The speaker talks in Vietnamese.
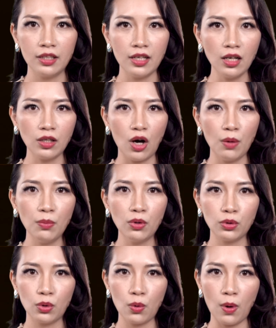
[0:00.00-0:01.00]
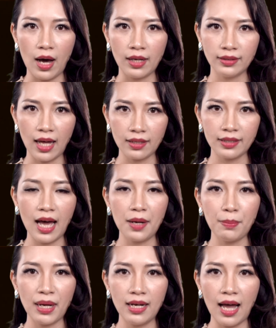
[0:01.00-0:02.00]
đã có một quả tạc
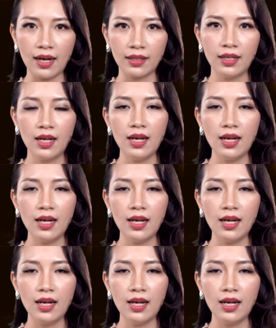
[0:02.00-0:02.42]
đạn bay lạc